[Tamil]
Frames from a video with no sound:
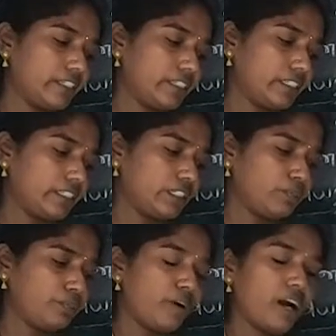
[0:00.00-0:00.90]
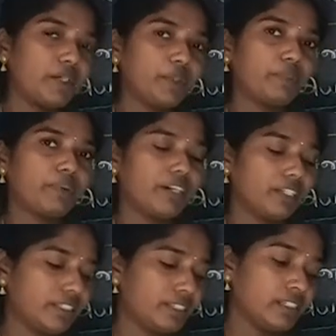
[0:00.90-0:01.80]
எழுதுறது பாட்டு
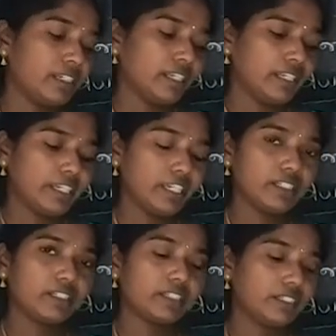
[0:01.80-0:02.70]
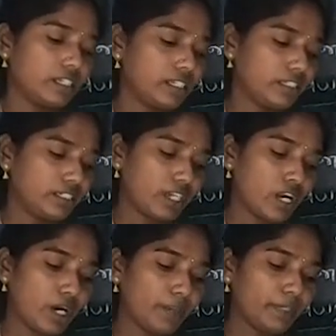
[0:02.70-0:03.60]
பாடுதல் எழுதுதல்
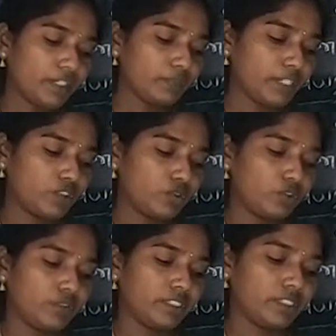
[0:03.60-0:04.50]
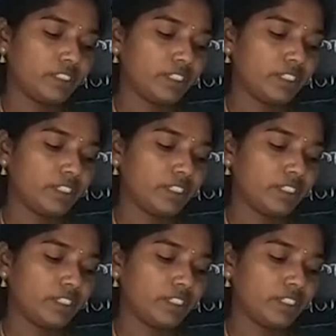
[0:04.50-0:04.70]
ஞாபகம் வைத்துக்கொள்வது